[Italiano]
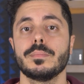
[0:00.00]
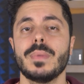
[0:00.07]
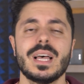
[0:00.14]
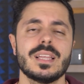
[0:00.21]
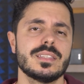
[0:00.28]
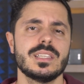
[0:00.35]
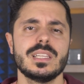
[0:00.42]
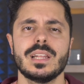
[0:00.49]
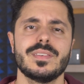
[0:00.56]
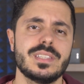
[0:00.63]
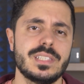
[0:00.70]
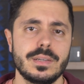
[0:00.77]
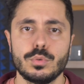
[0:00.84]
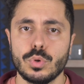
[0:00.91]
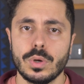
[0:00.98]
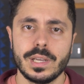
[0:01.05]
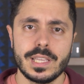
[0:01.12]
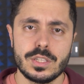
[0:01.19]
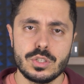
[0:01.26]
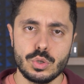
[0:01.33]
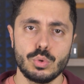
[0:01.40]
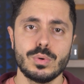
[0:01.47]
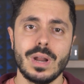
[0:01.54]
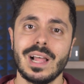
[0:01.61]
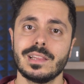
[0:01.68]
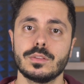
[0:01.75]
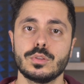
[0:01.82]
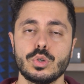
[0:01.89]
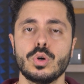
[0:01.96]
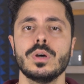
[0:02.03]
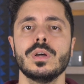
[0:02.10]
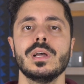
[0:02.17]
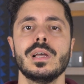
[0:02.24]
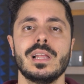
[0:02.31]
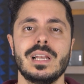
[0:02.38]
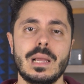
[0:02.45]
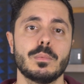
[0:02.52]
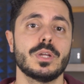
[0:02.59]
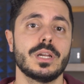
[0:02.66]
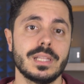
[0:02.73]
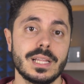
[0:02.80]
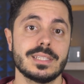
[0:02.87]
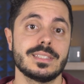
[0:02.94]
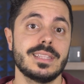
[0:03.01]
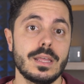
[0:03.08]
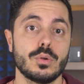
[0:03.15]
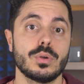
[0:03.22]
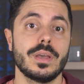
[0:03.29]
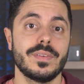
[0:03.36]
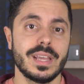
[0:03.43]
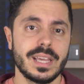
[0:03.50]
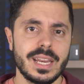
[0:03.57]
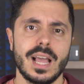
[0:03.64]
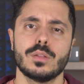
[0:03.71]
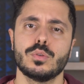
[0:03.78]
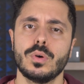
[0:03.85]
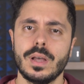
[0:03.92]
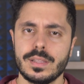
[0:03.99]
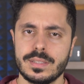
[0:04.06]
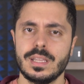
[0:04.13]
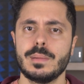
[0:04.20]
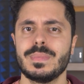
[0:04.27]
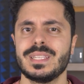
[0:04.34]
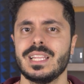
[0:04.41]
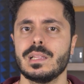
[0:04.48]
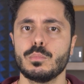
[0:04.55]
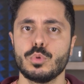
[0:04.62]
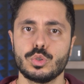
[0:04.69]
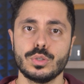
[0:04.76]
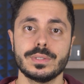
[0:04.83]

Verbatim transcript: ma se ne avessi avuto anche solo un altro, la modalità stereo che avrei creato sarebbe stata molto